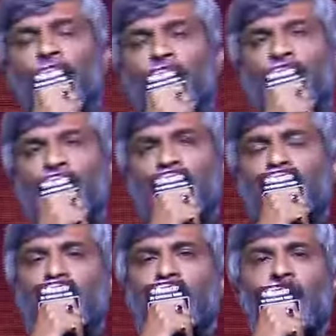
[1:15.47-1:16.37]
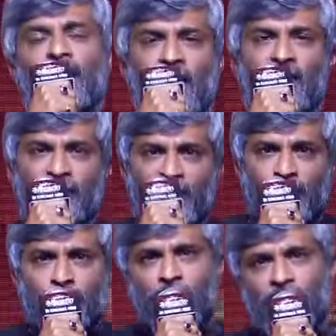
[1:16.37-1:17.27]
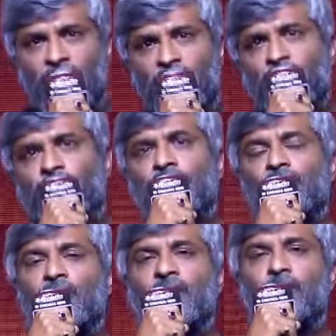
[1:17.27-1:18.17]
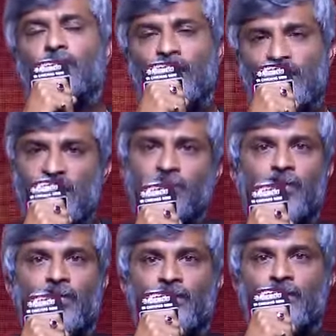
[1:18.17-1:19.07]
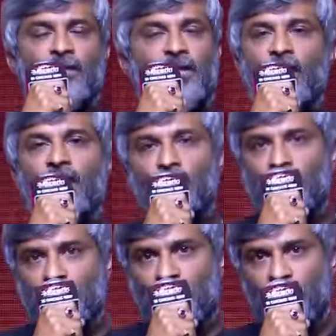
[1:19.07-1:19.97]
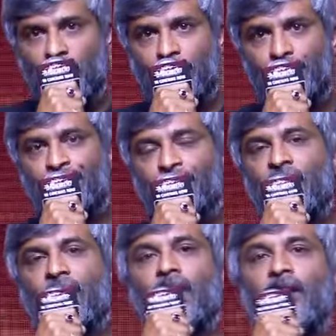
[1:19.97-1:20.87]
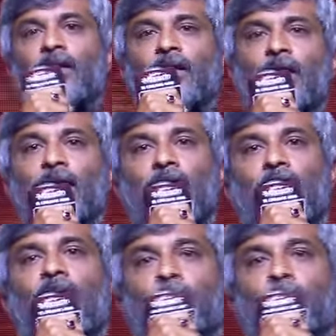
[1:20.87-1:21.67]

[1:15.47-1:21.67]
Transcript: కోవిడ్ అంటే ఆ ఫియర్ చూడండి దేని గురించి ఉందంటే ఓన్లీ సినిమా గురించి ఉంది ఇంకా దేని గురించి లేదు తనకి ఆ